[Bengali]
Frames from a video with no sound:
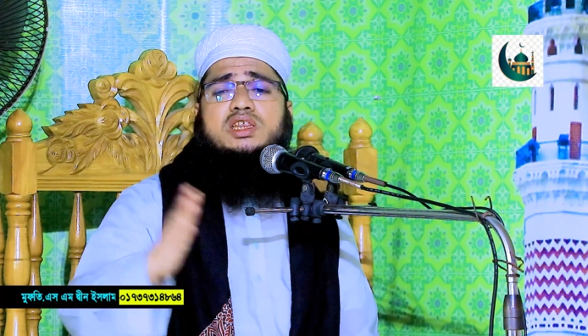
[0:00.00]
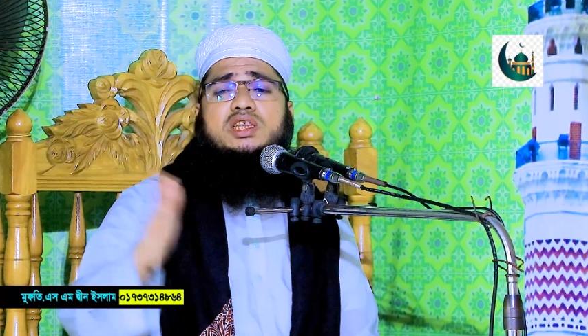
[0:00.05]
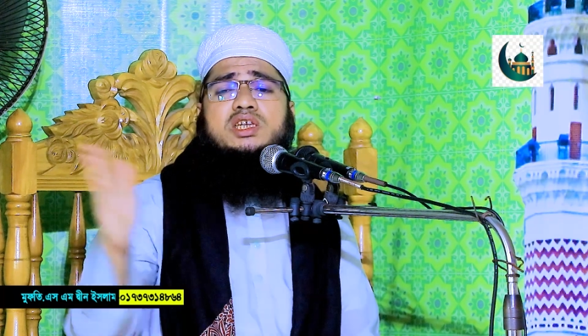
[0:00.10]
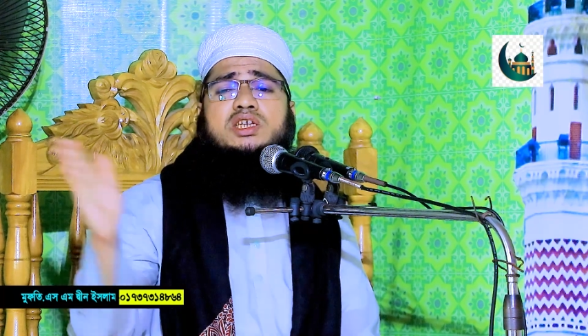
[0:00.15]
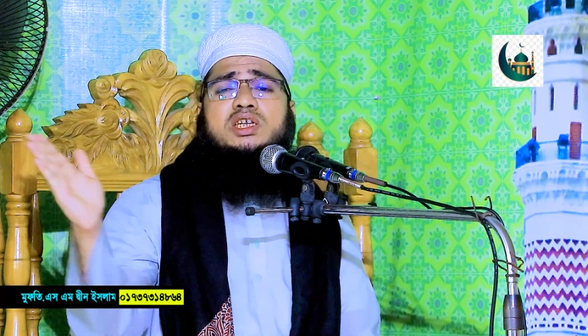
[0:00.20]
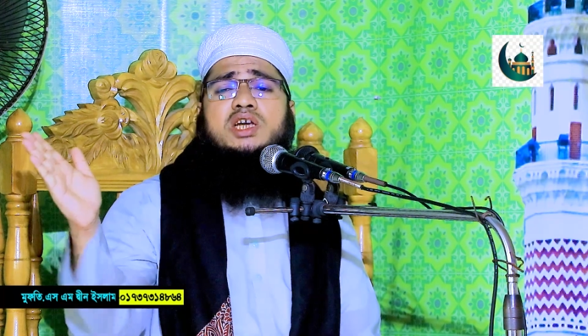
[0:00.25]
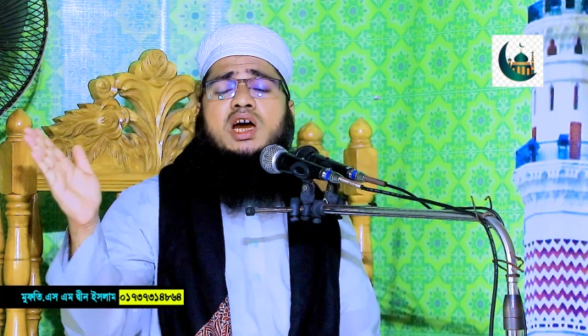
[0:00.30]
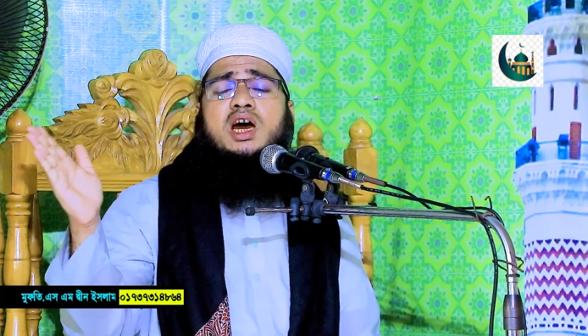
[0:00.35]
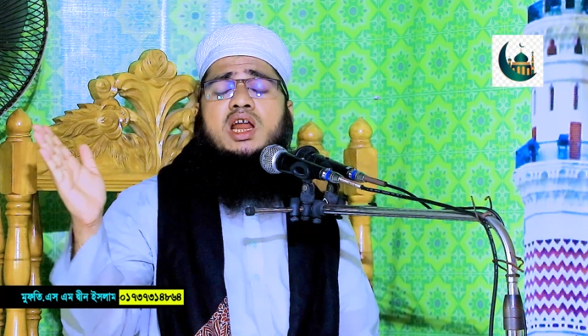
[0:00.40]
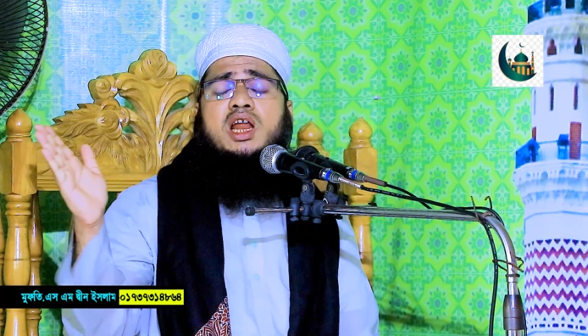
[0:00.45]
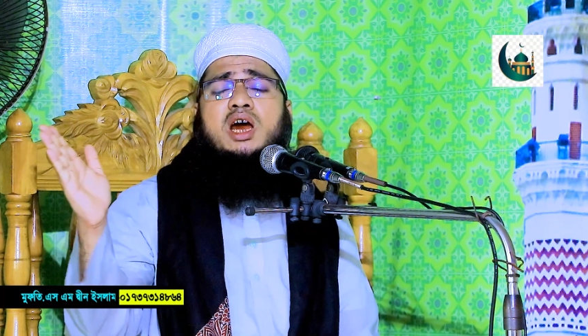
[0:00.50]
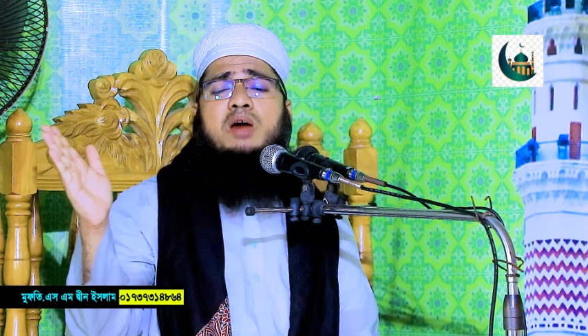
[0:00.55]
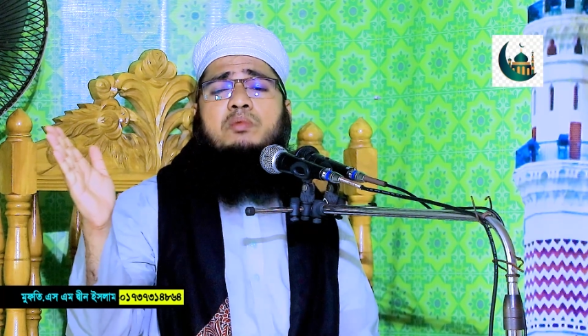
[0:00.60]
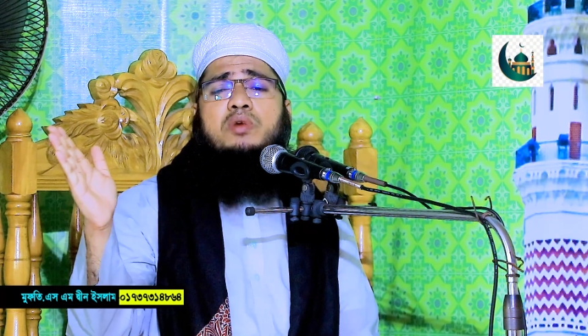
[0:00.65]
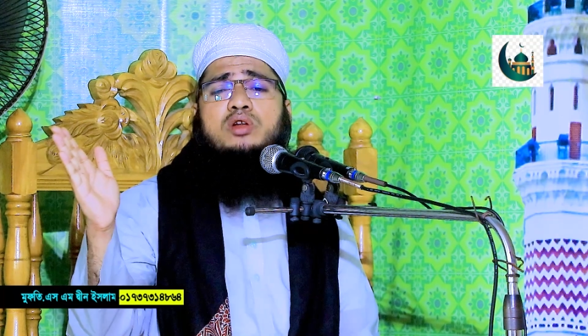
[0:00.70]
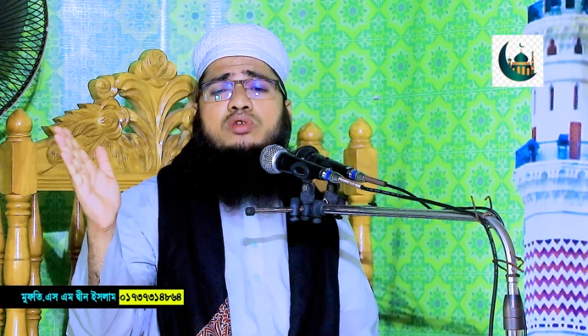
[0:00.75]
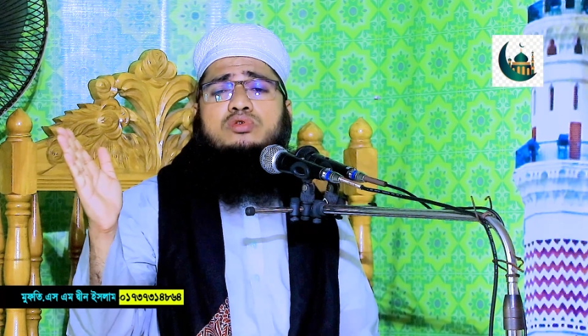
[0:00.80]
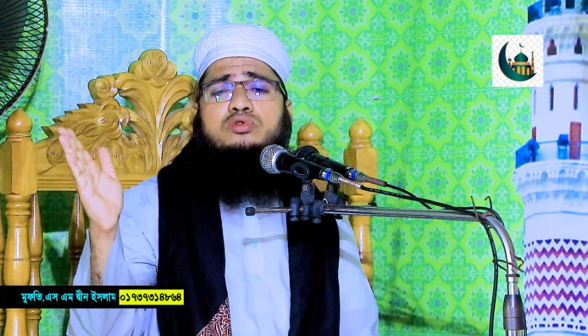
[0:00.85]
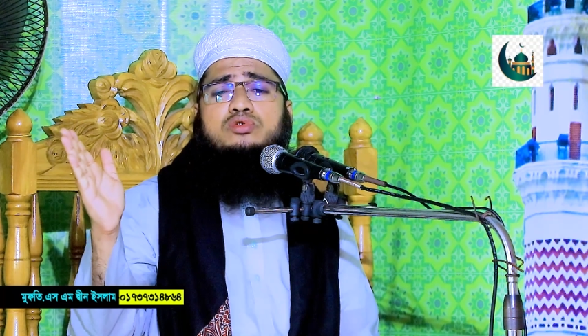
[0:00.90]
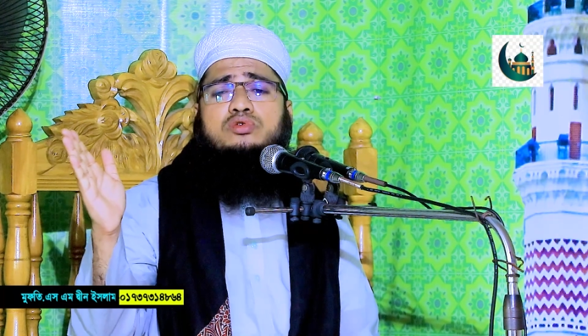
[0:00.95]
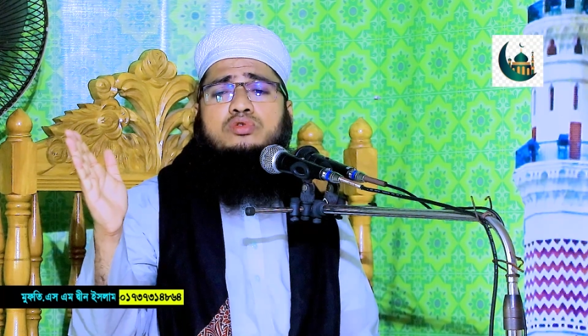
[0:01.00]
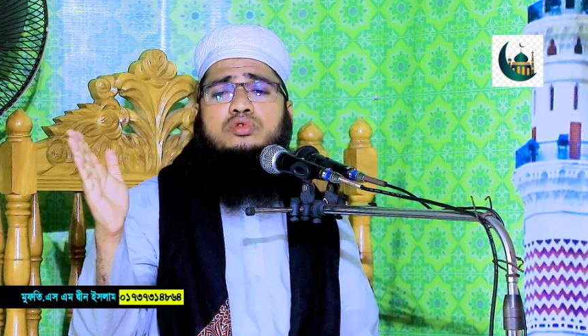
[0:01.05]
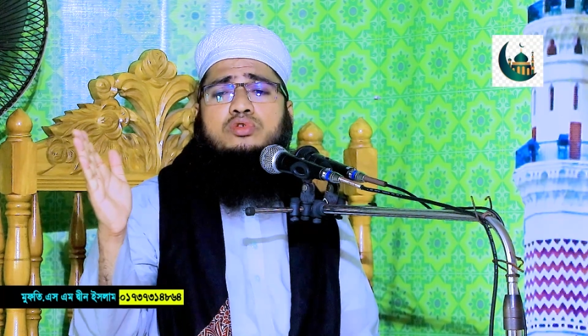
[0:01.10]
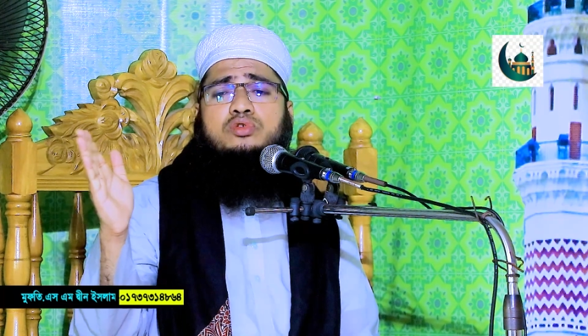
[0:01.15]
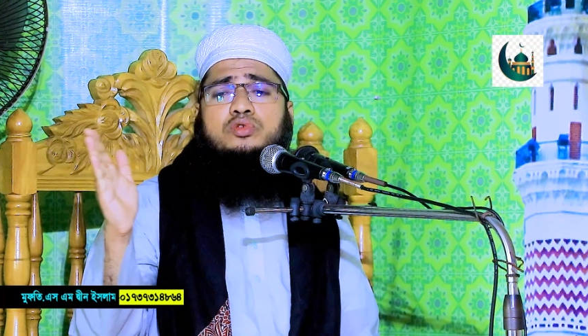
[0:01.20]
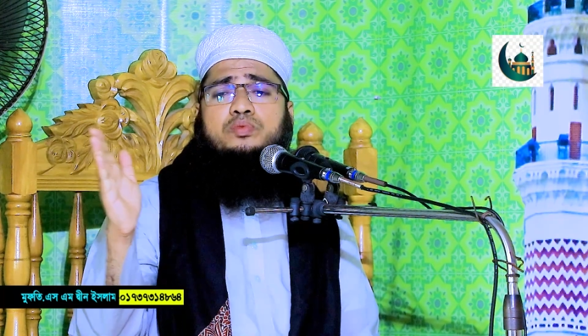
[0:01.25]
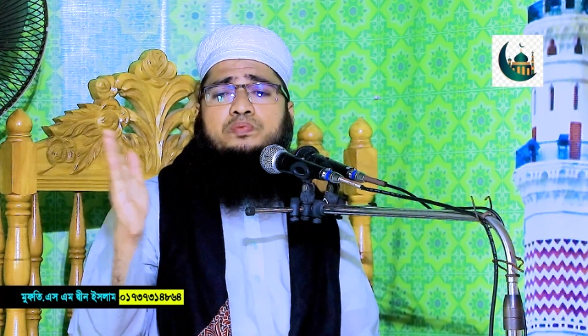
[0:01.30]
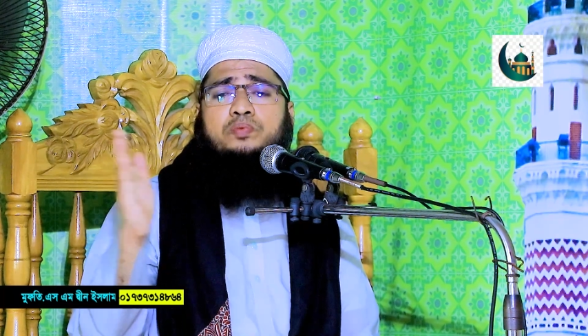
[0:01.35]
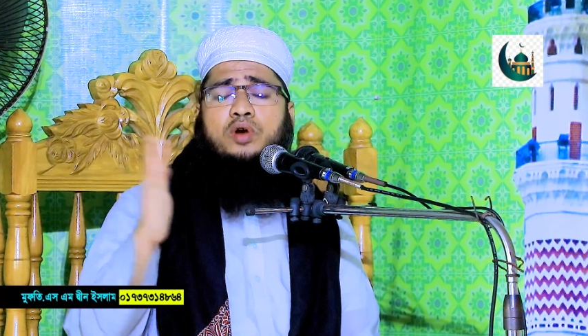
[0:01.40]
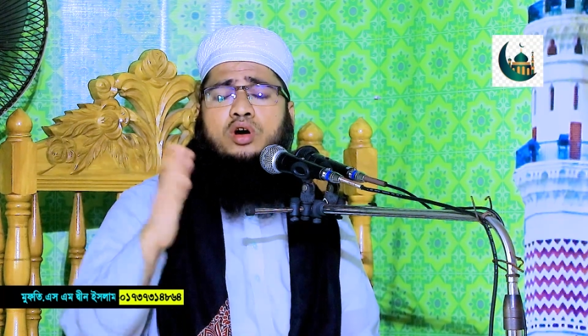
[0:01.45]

দিশেহারা মানুষগুলো